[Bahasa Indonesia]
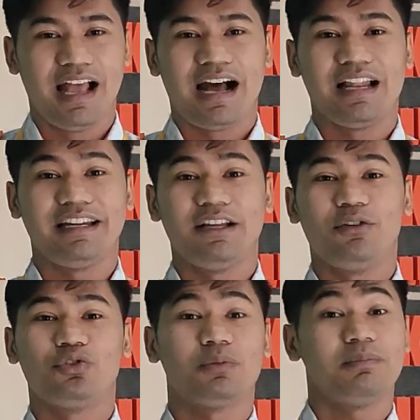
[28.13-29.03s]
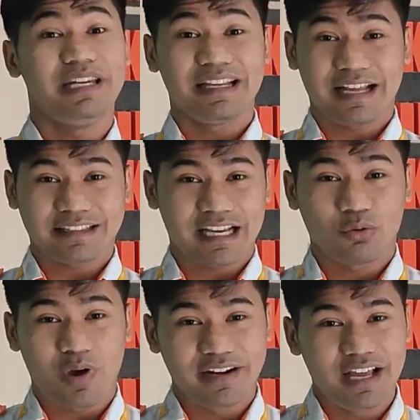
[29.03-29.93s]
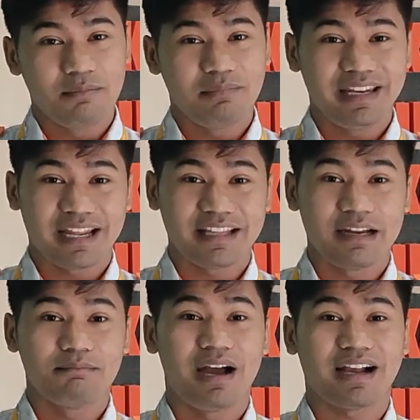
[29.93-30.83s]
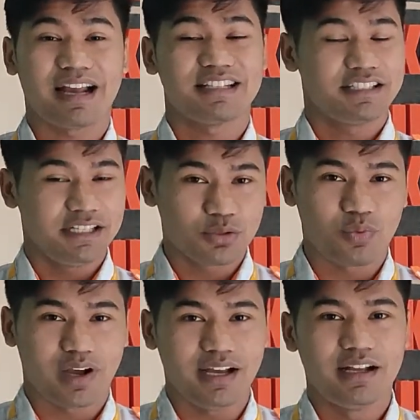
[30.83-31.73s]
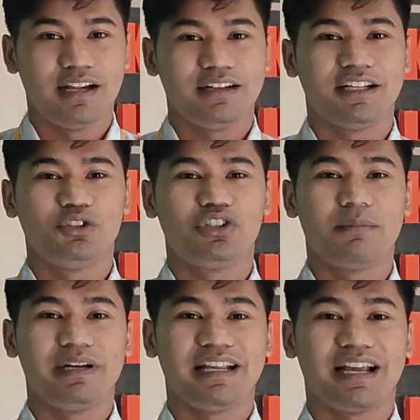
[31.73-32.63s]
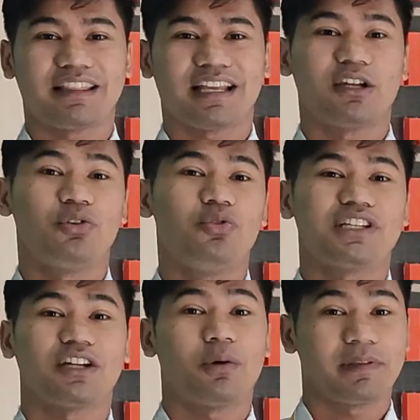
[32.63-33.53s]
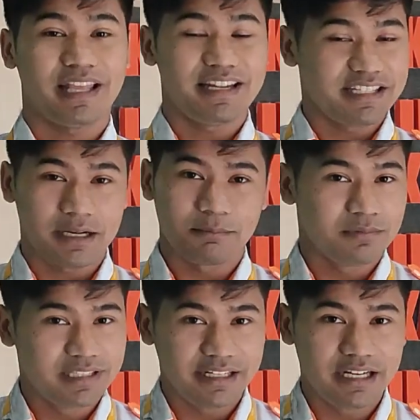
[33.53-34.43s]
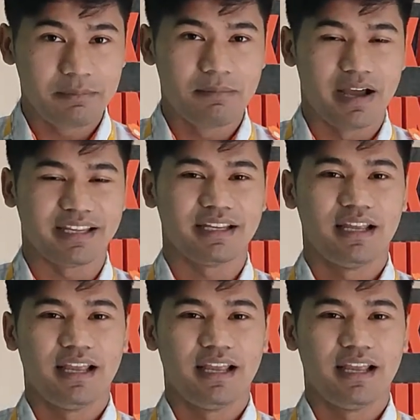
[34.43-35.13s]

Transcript: Hal ini untuk meningkatkan wadah minat dan bakat siswa dan juga meningkatkan lulusan kompetensi yang menjadi lebih baik.